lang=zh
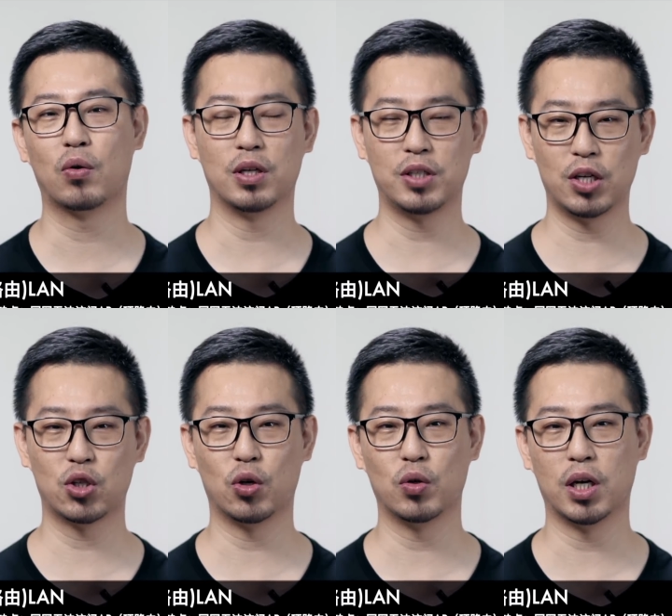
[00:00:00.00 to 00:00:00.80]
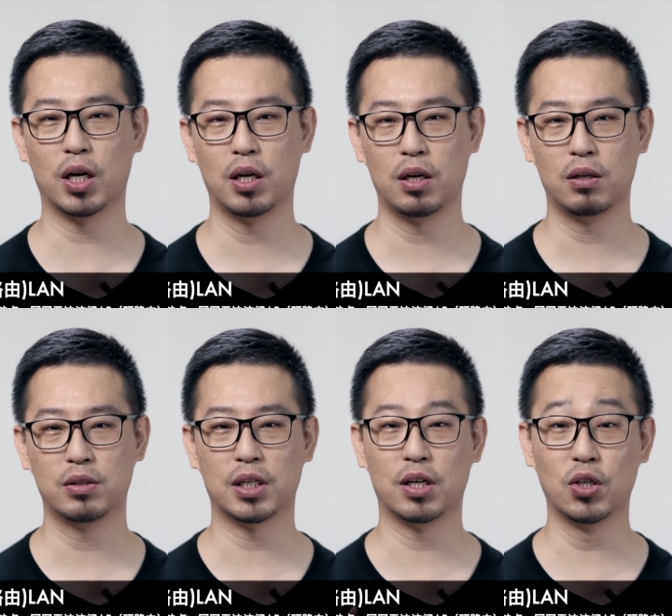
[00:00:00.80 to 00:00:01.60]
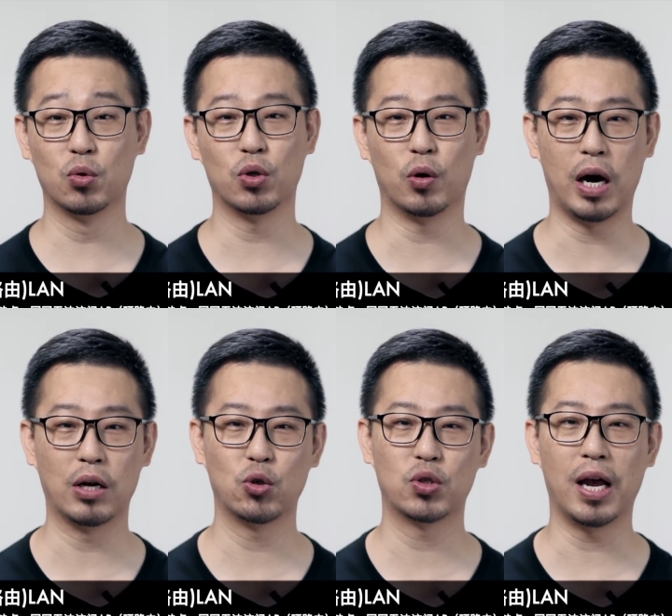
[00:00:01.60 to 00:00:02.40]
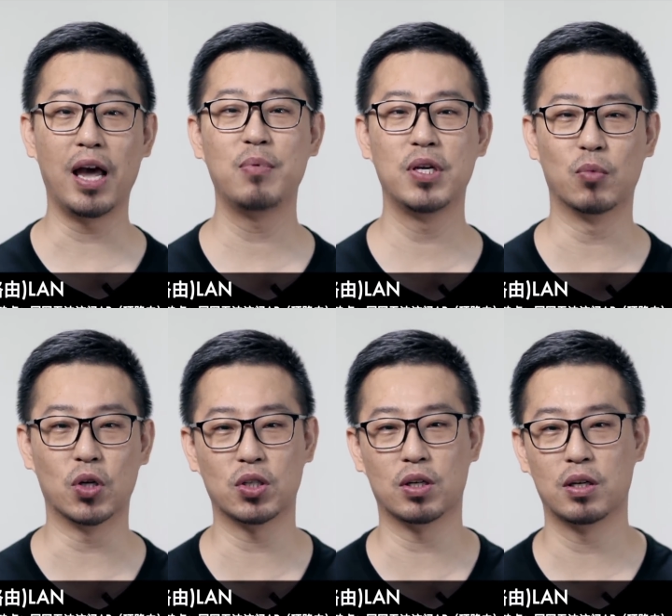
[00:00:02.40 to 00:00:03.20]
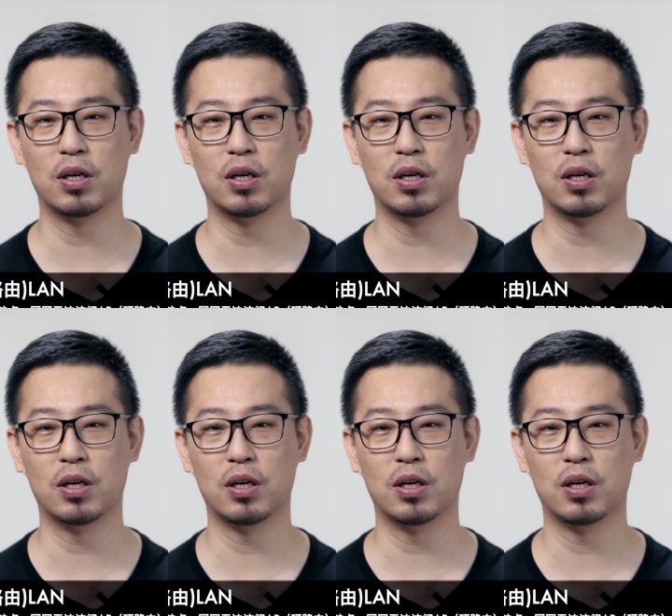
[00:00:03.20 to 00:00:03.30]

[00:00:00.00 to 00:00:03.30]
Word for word: 那这个时候呢，这个硬炉油啊，就是 AP 模式。